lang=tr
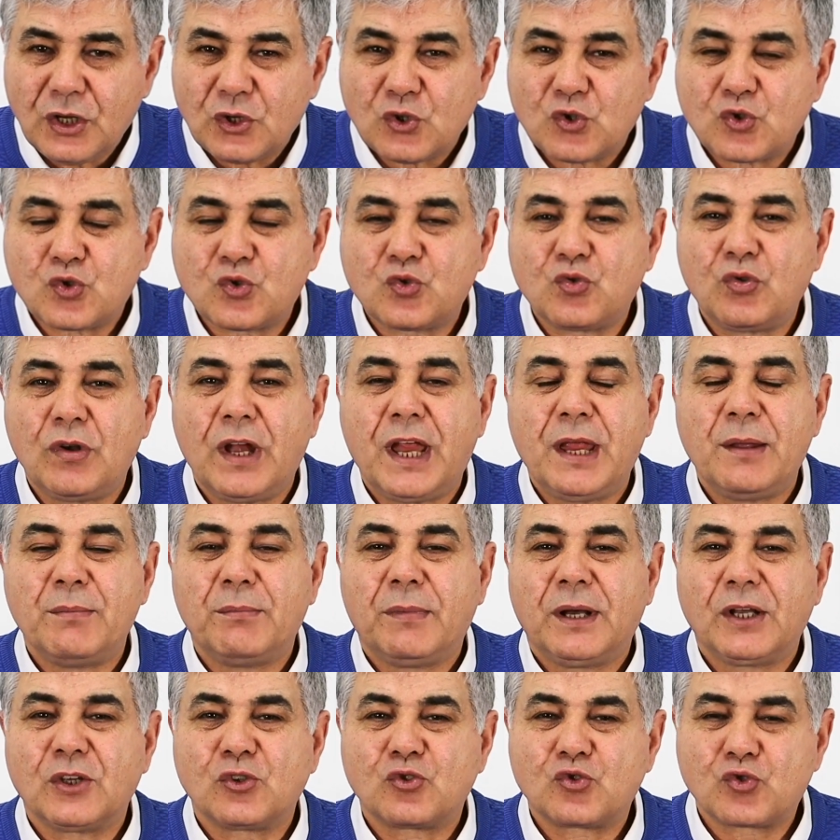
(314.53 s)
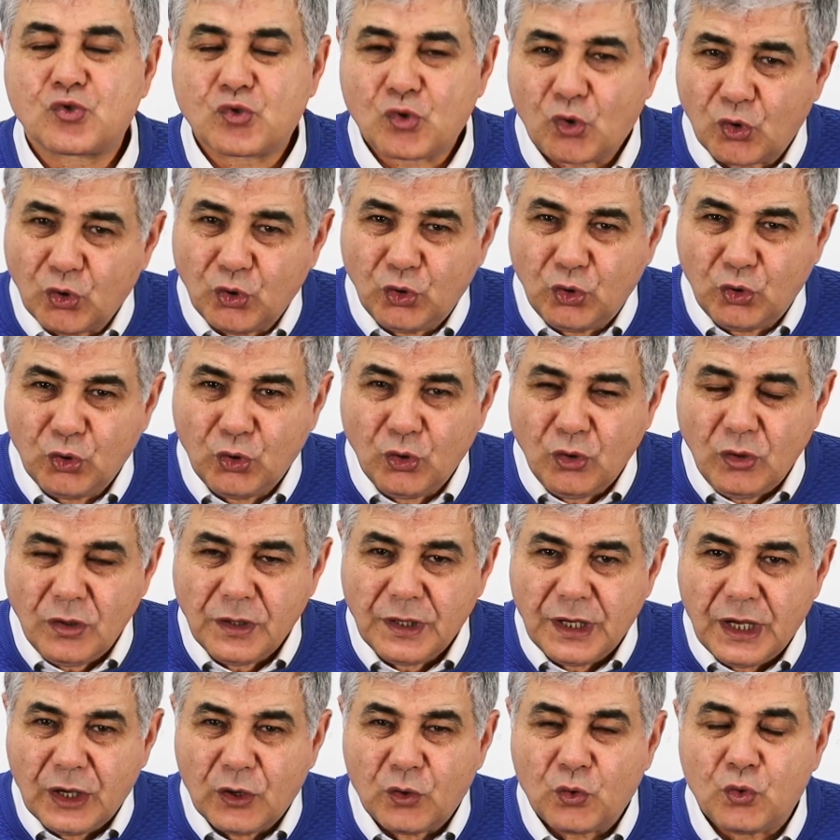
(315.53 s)
Süleyman
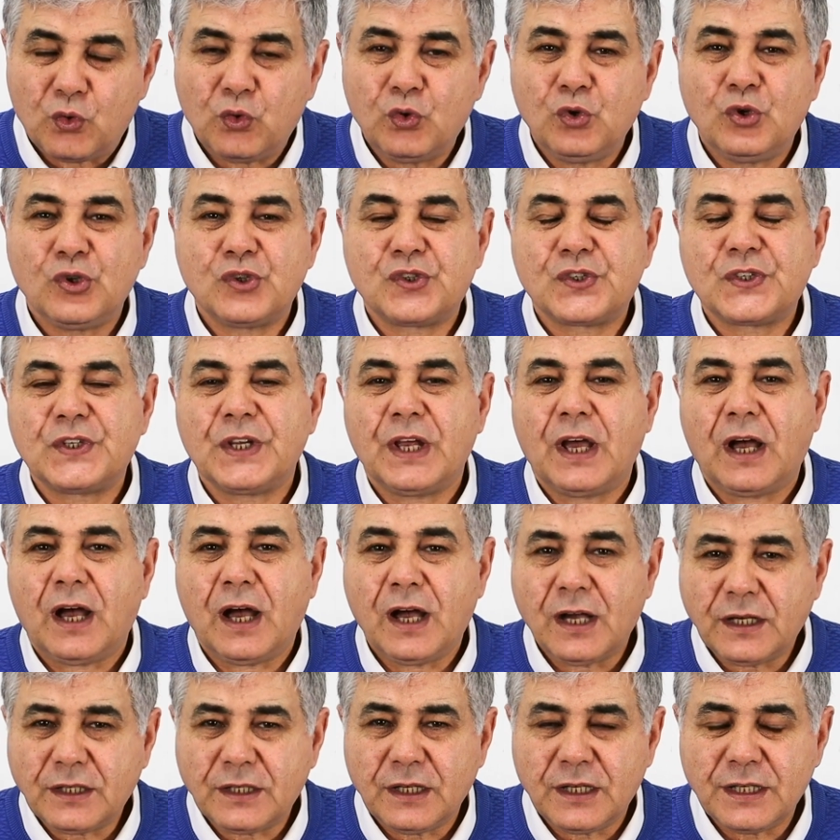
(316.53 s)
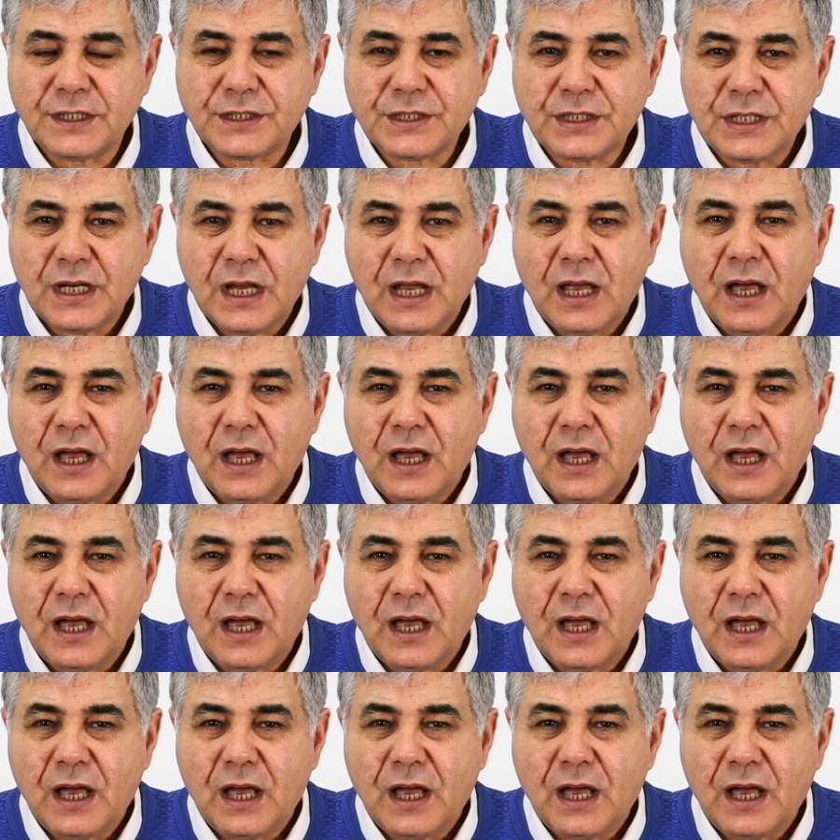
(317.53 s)
Soylu, Hulusi Akar,